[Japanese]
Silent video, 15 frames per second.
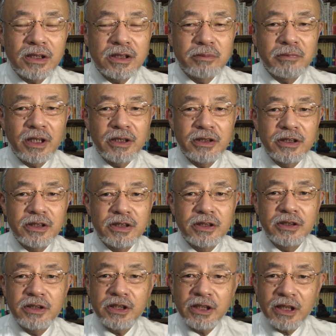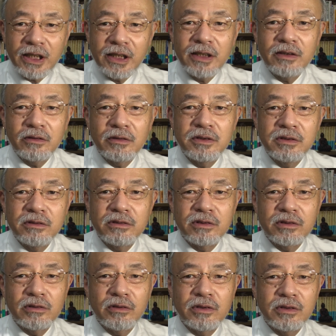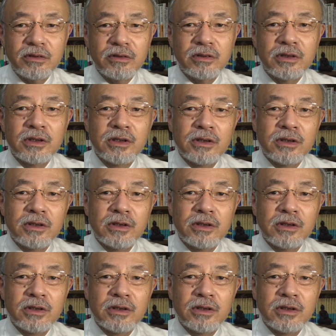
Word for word: 集まりに過ぎないという、そういう、